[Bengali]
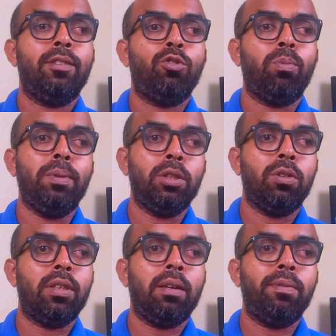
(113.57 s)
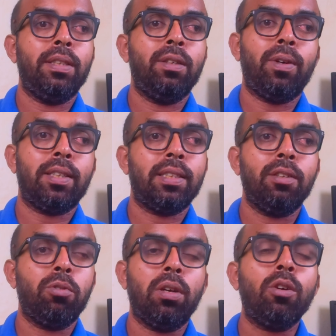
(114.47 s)
চব্বিশ ঘন্টার বেশি
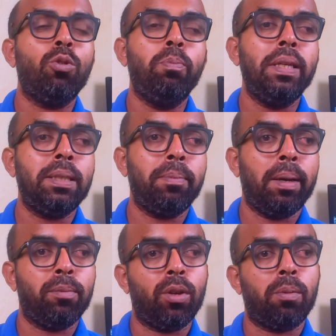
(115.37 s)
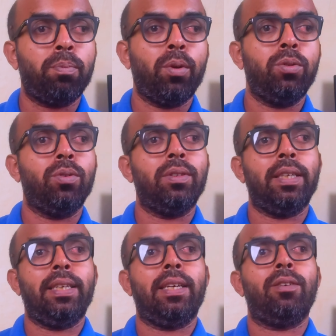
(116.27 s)
ফাস্টিং করলে খুব বেশি ব্যায়াম করার প্রয়োজন
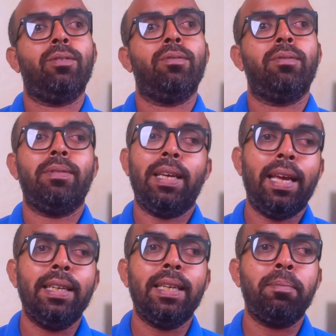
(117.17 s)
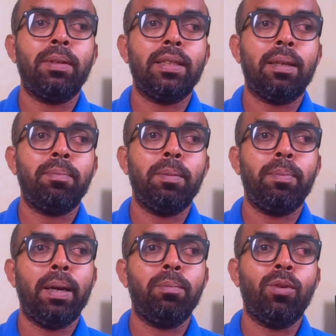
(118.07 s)
নেই কারণ এই টাইমটাতে আপনি
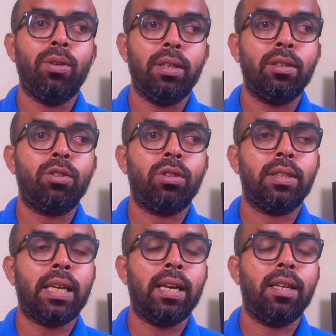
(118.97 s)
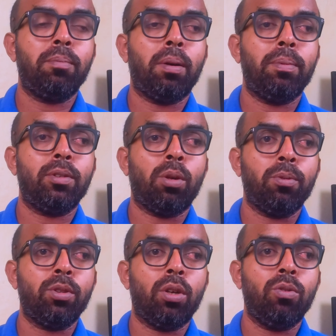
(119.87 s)
ব্যায়াম করলে শারীরিকভাবে
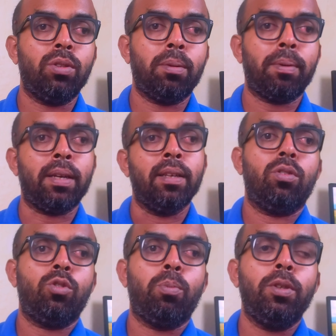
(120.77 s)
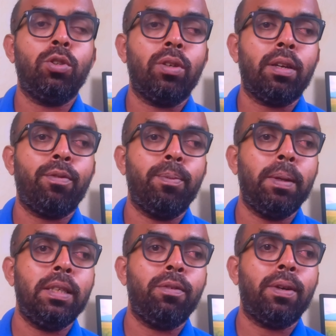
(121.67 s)
সমস্যাও হতে পারে চব্বিশ ঘন্টার বেশি